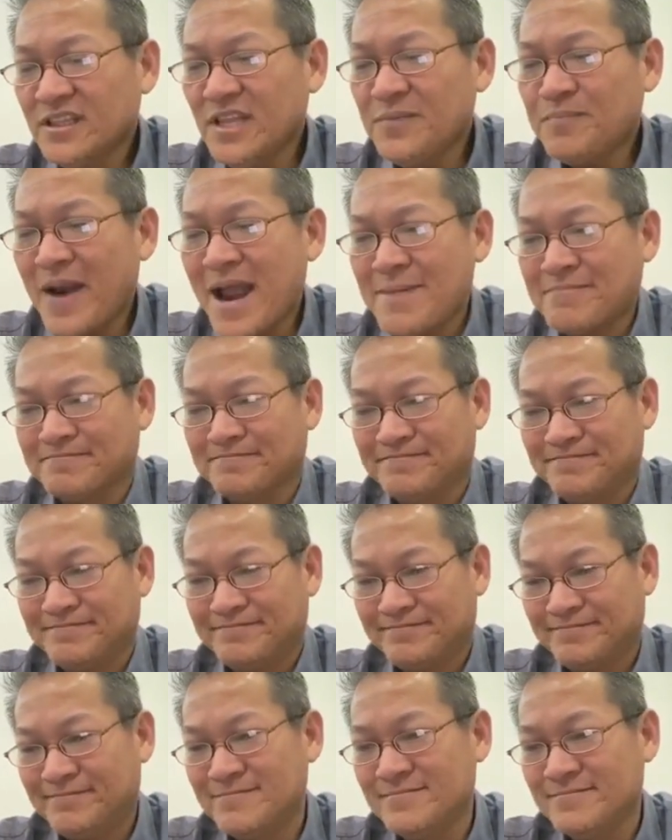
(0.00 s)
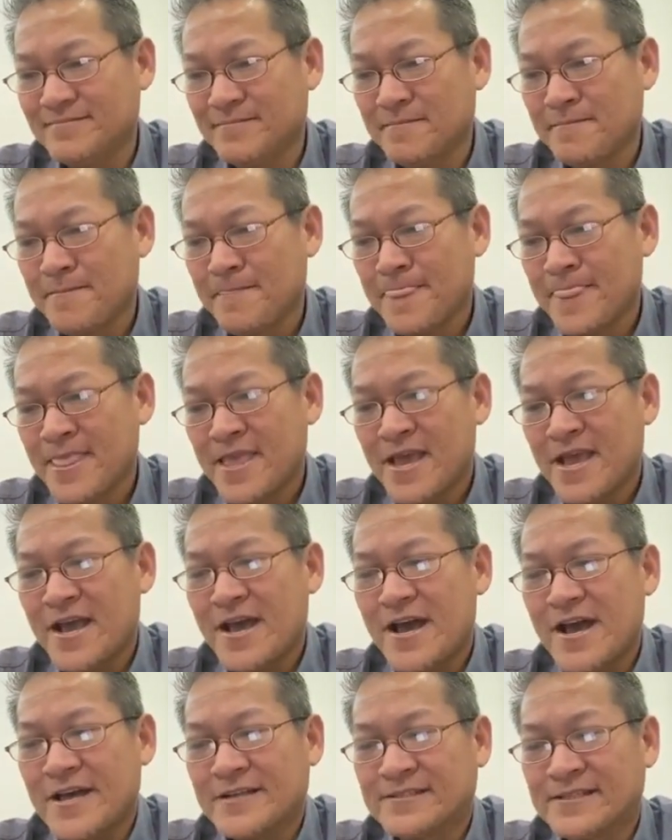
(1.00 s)
ti pram
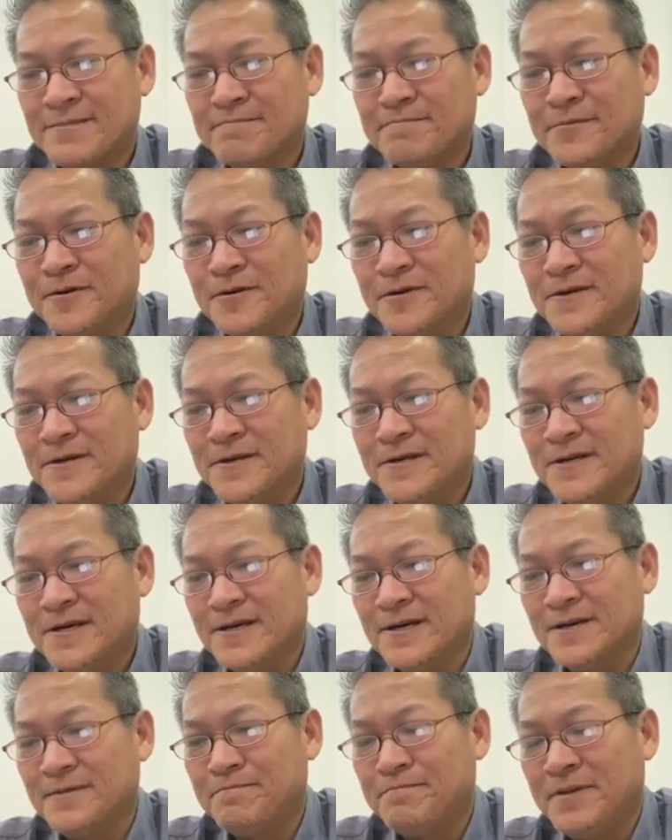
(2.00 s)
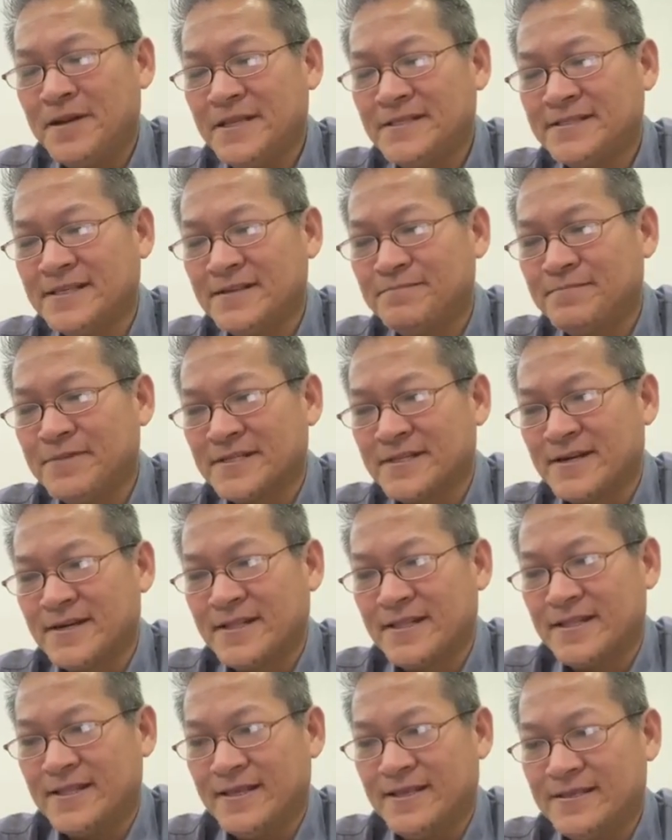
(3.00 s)
assemble a pleasing
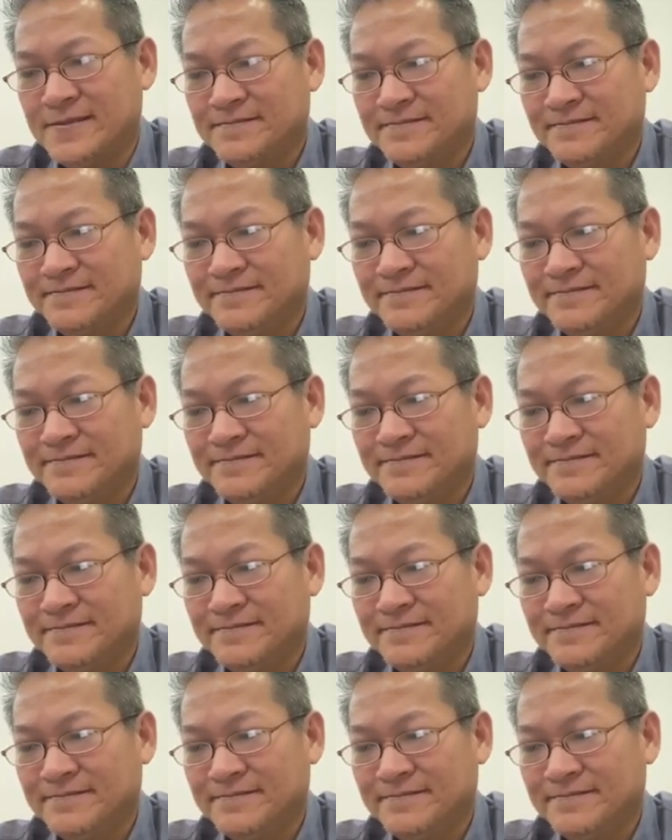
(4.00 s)
personality